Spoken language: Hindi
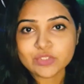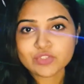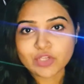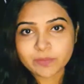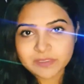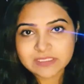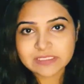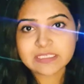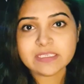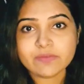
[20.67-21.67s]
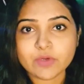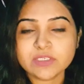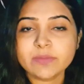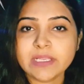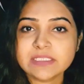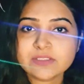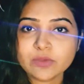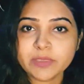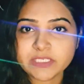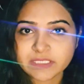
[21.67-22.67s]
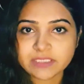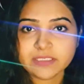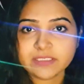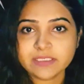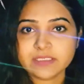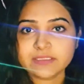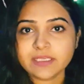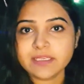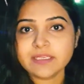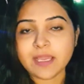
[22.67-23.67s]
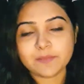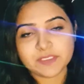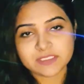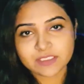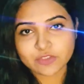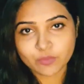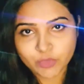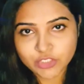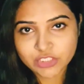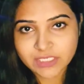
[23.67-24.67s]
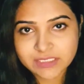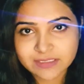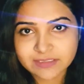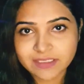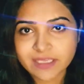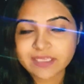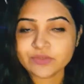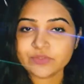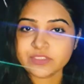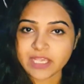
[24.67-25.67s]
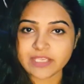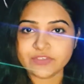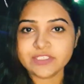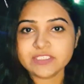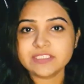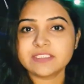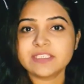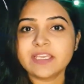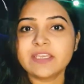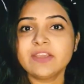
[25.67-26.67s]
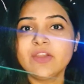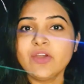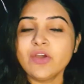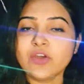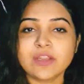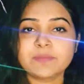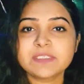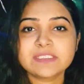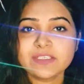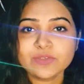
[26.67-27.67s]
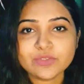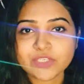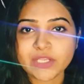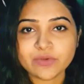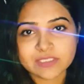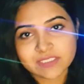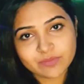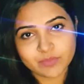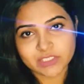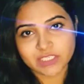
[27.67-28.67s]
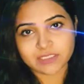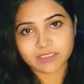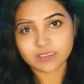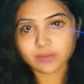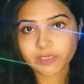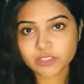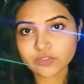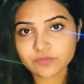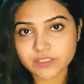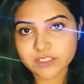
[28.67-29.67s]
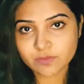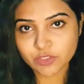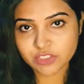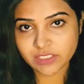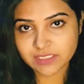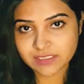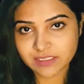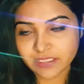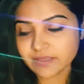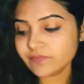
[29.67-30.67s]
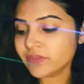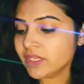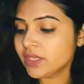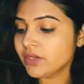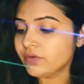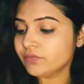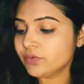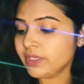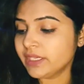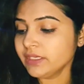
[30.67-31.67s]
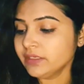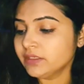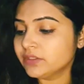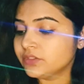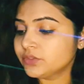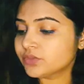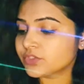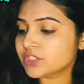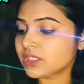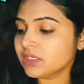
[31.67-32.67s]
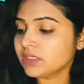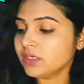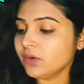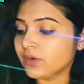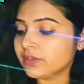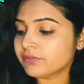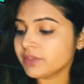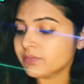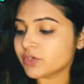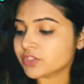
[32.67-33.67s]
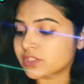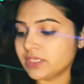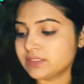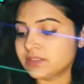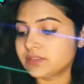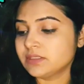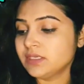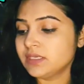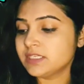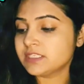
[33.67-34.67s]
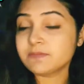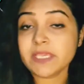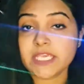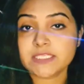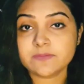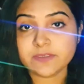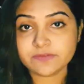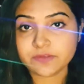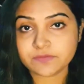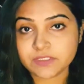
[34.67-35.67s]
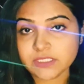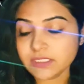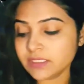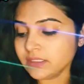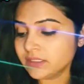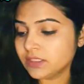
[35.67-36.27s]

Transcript: जो आपके स्किन के वाटर बैलेंस को मेनटेन करके रखता है आपके स्किन को मॉइस्चराइज करता है उसे हाइड्रेट करता है और आपकी स्किन को ड्राई होने से बचाता तो है तो हमारा जो फर्स्ट मॉइस्चराइज़र है वो है न्यूट्रिजिना का ऑयल फ्री मॉइस्चराइज़र इसमें एस पी एफ फिफ्टीन है